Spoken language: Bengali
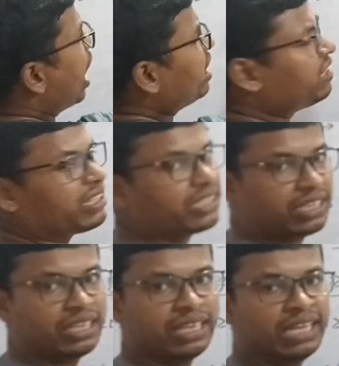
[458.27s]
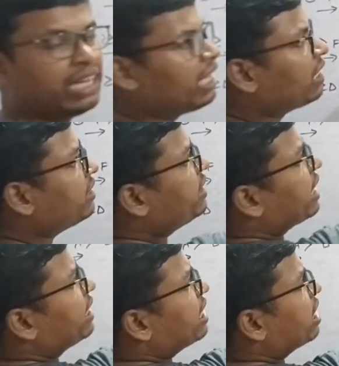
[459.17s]
আইতে যে
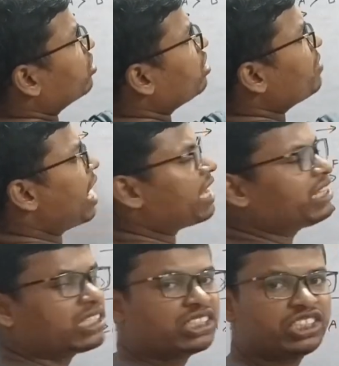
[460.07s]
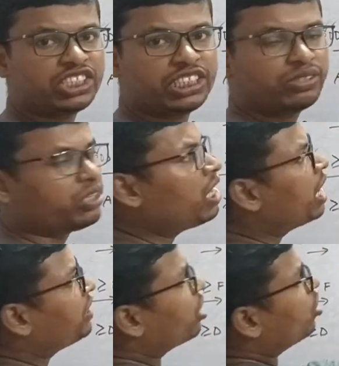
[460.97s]
থেকে যদি আমি আইতে আসার চেষ্টা করি
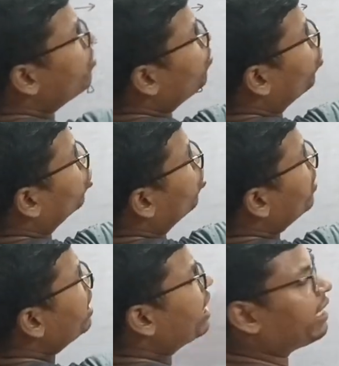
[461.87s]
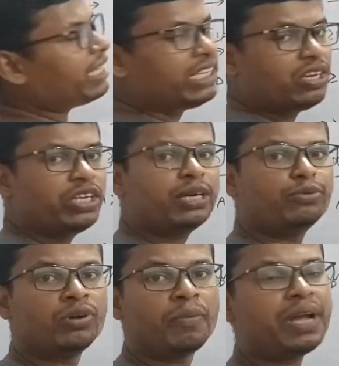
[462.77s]
দেখো আমি প্রথমেই গেটেই কী হয়ে যাব
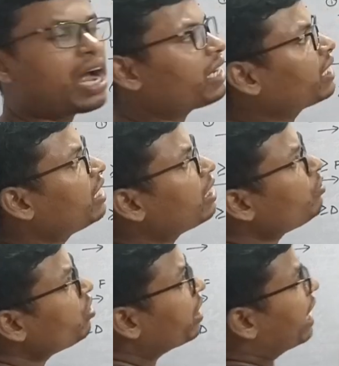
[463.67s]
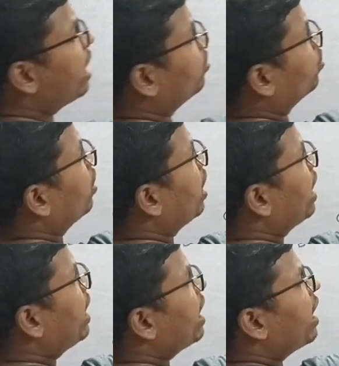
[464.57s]
আমি আটকে যাব কেন
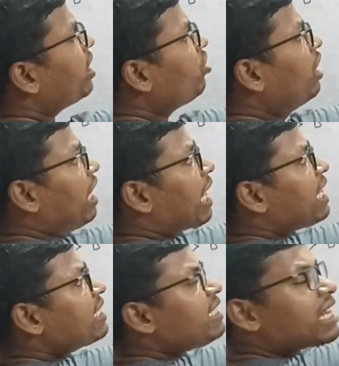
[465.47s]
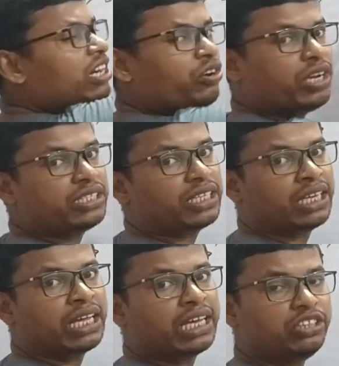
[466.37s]
এখানে দেখো লেস দ্যান রয়েছে
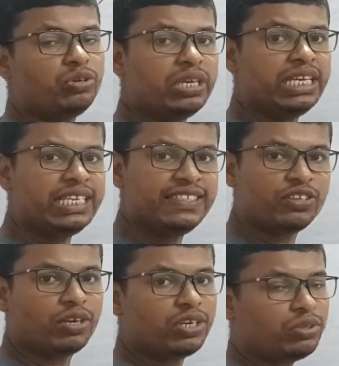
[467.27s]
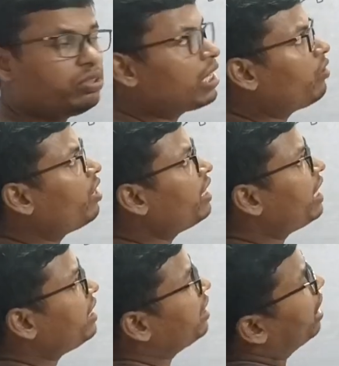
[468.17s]
কিন্তু ইজ ইকল টু দেওয়া
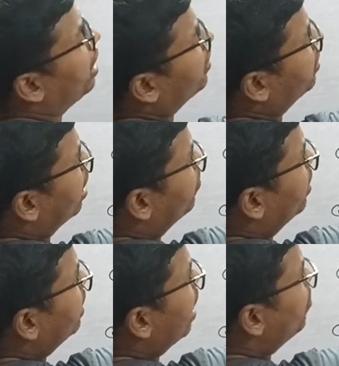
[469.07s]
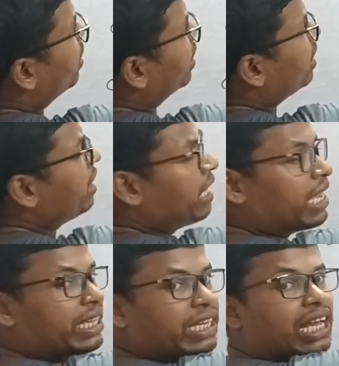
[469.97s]
নেই তার মানে আমাকে
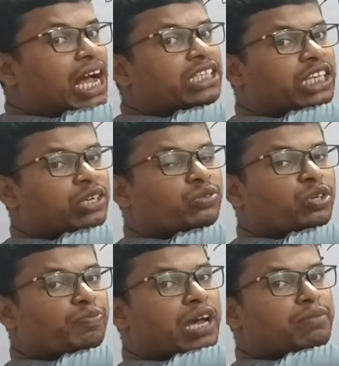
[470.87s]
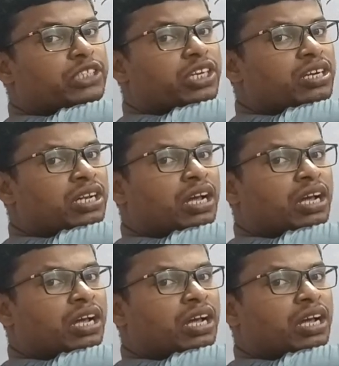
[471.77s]
এদিকে আসার কোনো পারমিশন